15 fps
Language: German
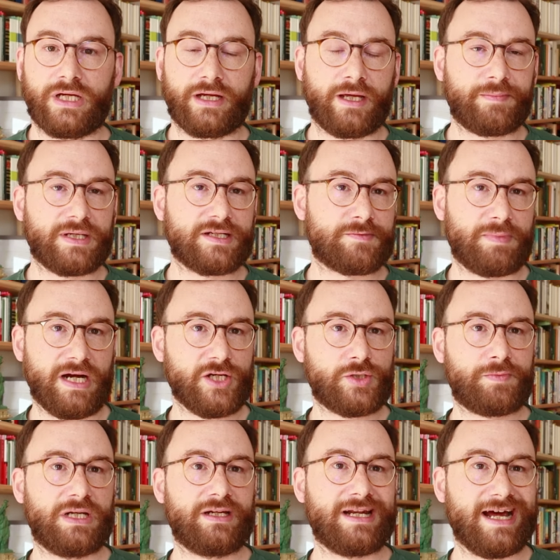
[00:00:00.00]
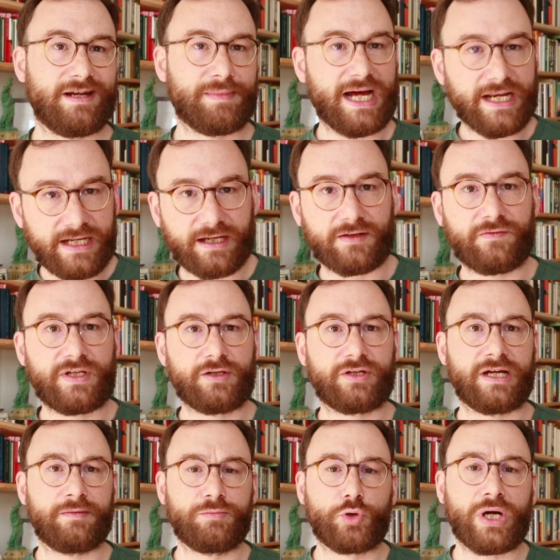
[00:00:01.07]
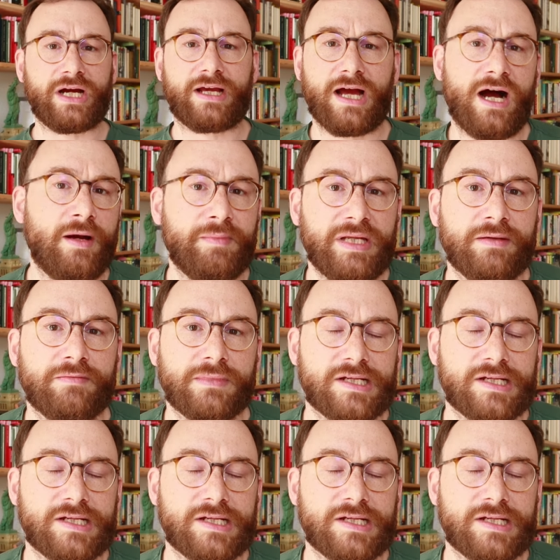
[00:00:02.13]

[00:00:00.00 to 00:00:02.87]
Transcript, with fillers: Er gibt als Beispiel in einem anderen Video dann Murakami.